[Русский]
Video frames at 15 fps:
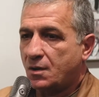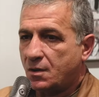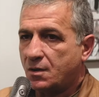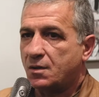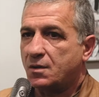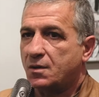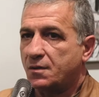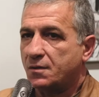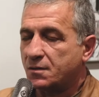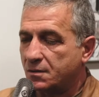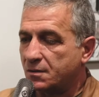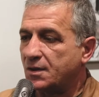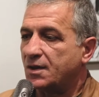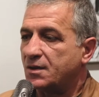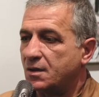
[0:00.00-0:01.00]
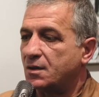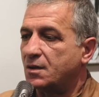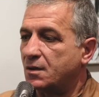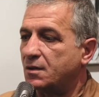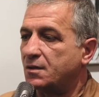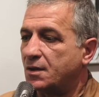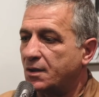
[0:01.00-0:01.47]
Э,
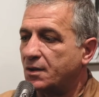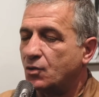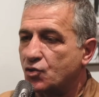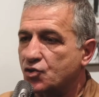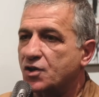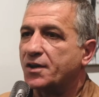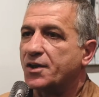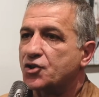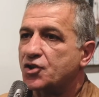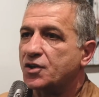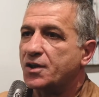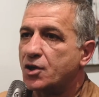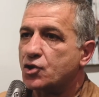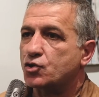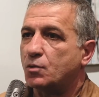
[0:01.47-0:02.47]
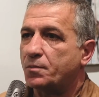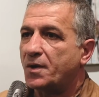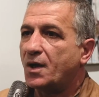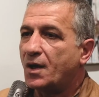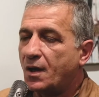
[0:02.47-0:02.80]
надо, надо уже начинать, чтобы